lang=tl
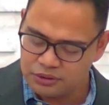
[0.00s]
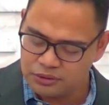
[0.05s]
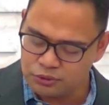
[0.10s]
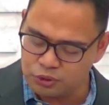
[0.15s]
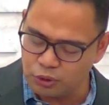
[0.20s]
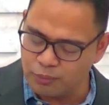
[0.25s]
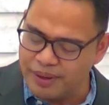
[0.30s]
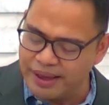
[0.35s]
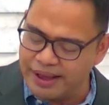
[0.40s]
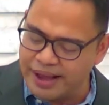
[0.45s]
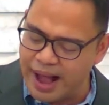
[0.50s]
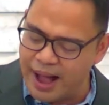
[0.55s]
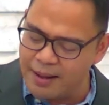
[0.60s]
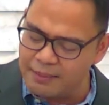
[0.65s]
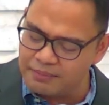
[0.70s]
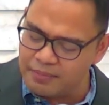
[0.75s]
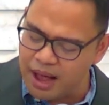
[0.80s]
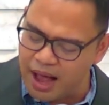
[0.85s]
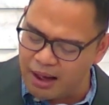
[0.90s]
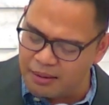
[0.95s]
to
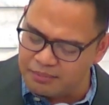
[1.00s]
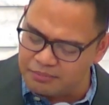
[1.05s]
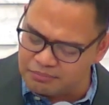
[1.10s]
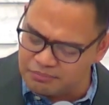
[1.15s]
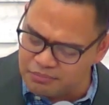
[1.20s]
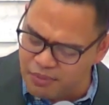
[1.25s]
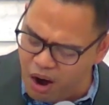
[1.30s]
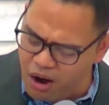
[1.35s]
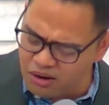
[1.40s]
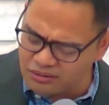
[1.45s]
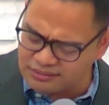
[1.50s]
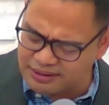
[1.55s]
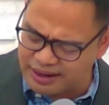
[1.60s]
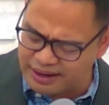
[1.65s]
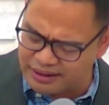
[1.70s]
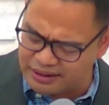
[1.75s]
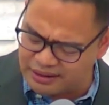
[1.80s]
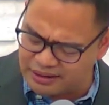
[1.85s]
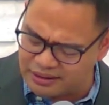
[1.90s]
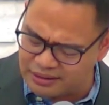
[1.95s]
become a
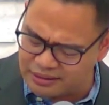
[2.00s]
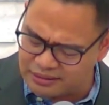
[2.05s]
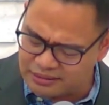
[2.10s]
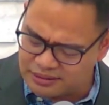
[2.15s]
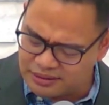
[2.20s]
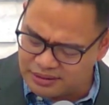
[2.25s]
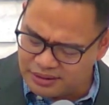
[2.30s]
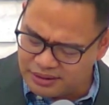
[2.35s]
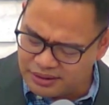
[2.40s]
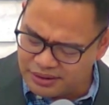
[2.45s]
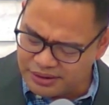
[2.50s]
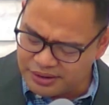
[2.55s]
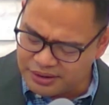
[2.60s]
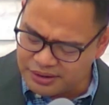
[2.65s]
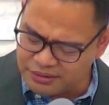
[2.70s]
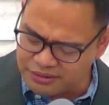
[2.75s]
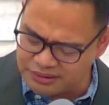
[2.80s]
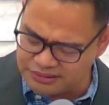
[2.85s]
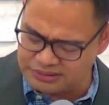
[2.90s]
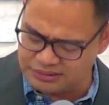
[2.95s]
model
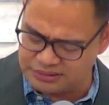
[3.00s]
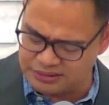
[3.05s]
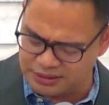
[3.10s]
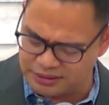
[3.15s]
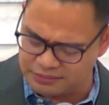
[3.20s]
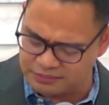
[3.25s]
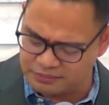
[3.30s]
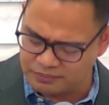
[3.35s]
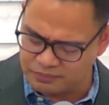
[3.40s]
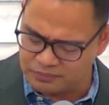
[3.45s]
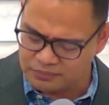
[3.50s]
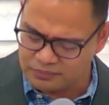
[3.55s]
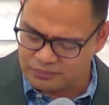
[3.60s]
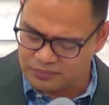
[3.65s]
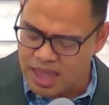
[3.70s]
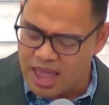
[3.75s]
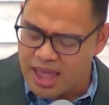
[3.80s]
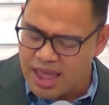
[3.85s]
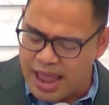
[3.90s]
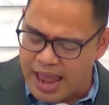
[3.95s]
Christian.
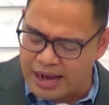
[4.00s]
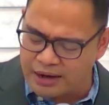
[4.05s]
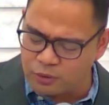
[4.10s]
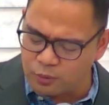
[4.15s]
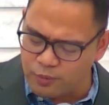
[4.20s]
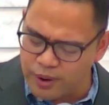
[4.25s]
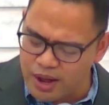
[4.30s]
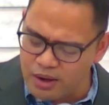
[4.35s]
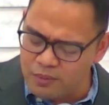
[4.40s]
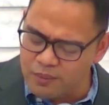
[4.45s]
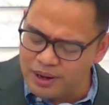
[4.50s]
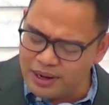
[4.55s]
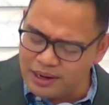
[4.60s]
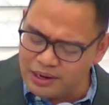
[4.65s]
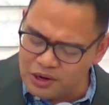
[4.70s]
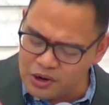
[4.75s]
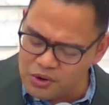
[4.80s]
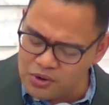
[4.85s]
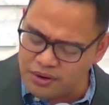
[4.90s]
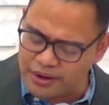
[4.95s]
And we will
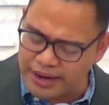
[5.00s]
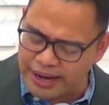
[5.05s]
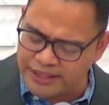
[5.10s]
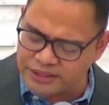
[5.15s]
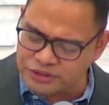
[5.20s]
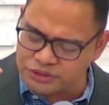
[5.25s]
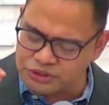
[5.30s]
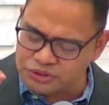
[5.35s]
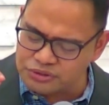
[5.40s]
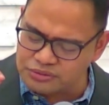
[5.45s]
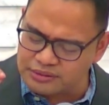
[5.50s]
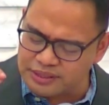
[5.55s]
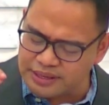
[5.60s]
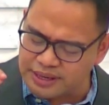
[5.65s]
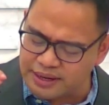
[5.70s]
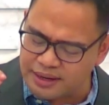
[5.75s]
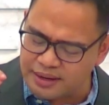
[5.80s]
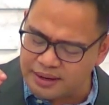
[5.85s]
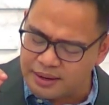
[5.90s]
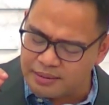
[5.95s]
look into
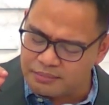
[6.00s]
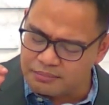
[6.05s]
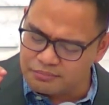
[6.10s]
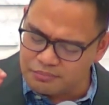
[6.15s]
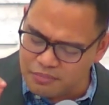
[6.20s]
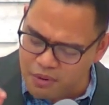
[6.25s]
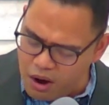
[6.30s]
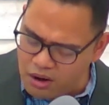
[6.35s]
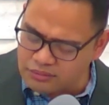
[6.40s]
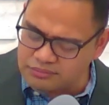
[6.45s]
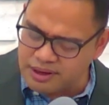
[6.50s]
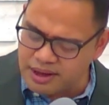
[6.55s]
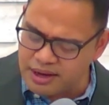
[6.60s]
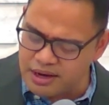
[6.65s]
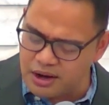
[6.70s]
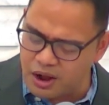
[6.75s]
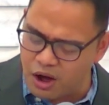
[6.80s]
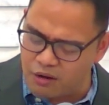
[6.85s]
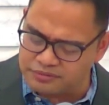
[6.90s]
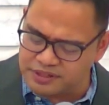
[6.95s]
the model
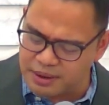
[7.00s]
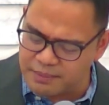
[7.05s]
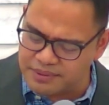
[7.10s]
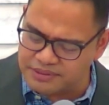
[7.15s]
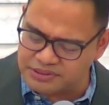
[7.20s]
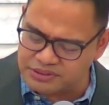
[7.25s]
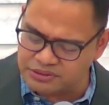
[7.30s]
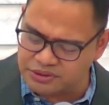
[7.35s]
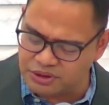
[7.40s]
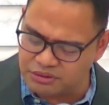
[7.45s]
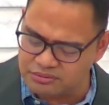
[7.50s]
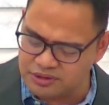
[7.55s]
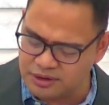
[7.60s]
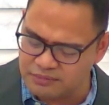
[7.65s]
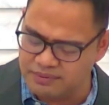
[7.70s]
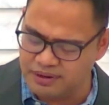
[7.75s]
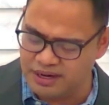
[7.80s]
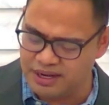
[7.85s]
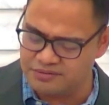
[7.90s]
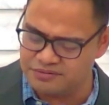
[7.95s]
of the Macedonian
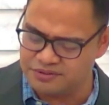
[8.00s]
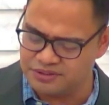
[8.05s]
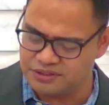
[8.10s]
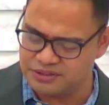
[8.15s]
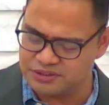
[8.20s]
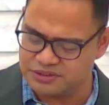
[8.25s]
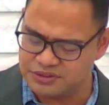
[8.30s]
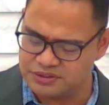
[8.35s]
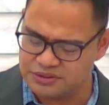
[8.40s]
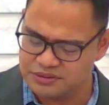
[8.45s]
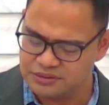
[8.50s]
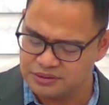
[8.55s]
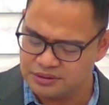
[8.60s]
believers.